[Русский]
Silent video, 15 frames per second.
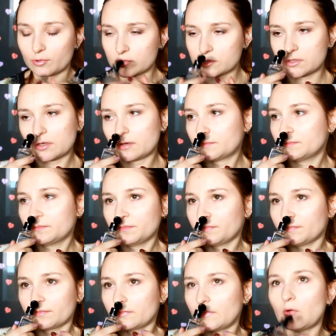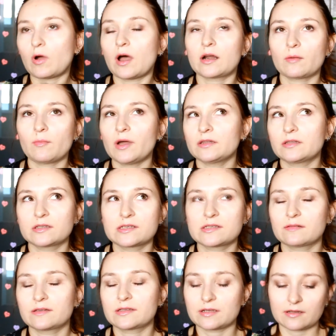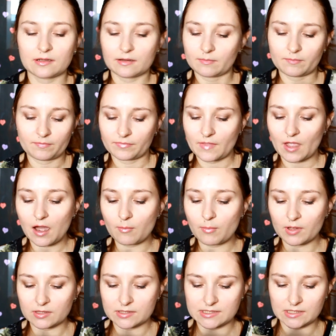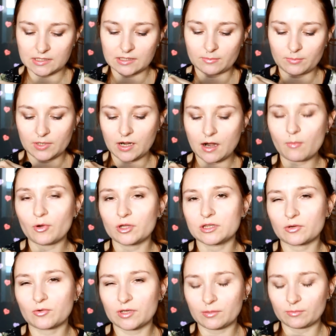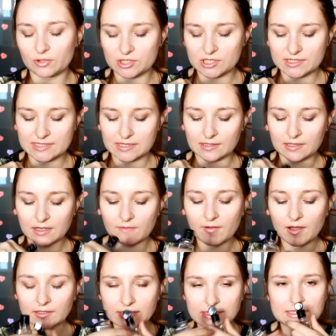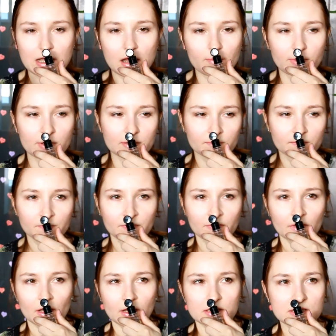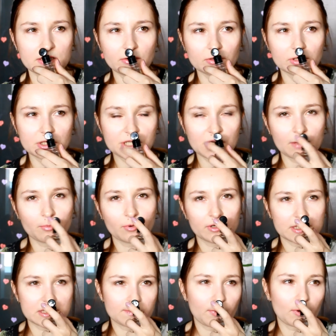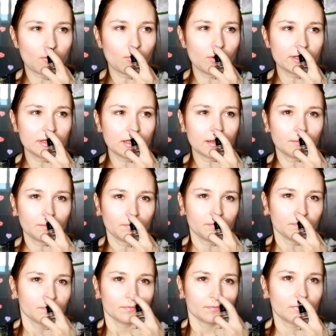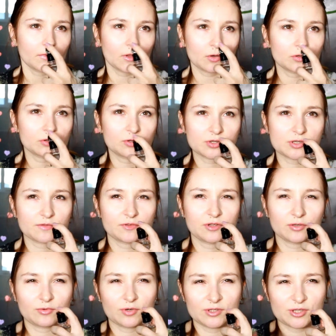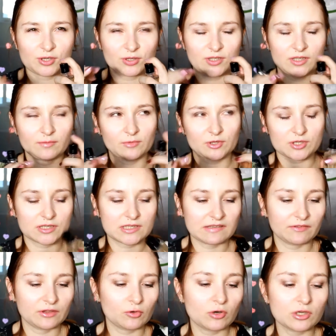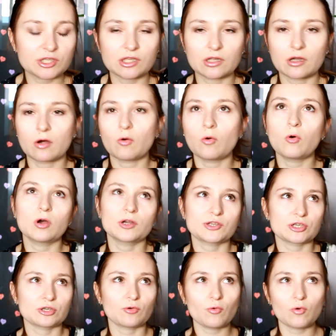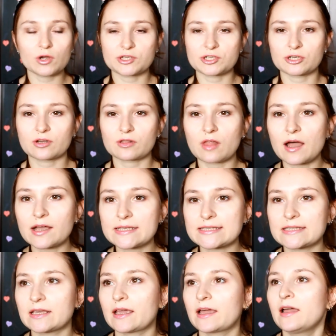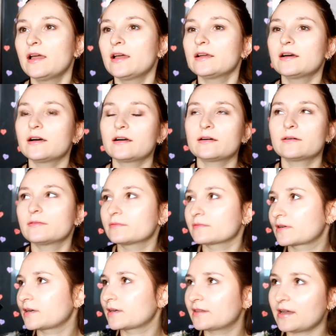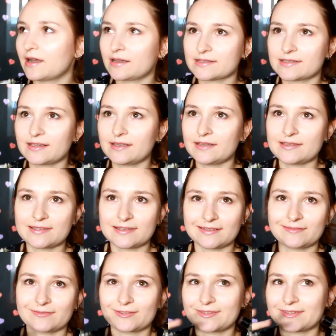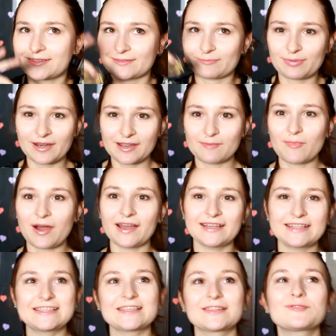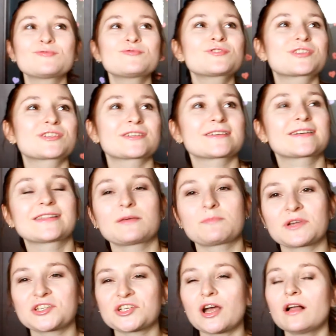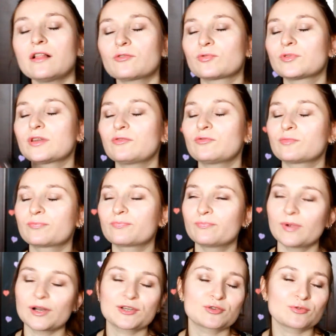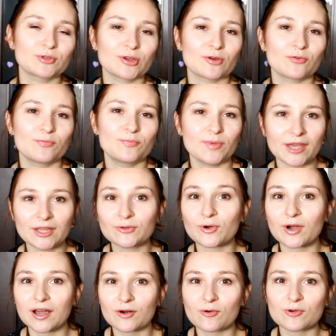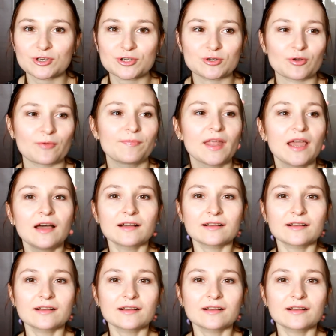просто, ну, ароматы действительно обалденные. Бергамот такой немножко сладковатый запах, зеленый чай более спокойный но тоже вот такое что-то немножко цветочное, очень-очень классные. Э, когда, знаете, вот принимаете душ, их на мочалку, дают большую такую пену хорошую,